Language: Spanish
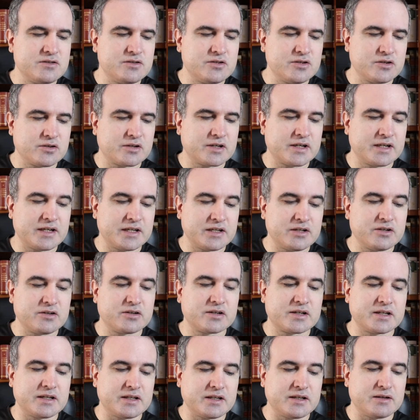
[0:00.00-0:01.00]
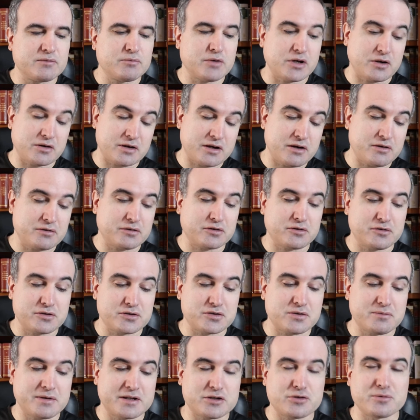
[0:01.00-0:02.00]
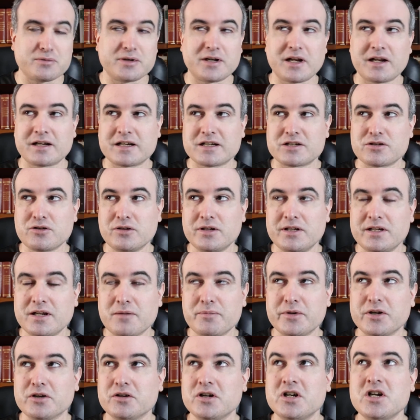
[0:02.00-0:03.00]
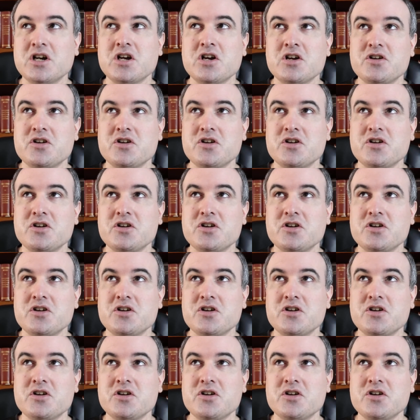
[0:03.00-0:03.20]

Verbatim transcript: yo creo que, bueno, claro, con eso va a subir la gasolina, pero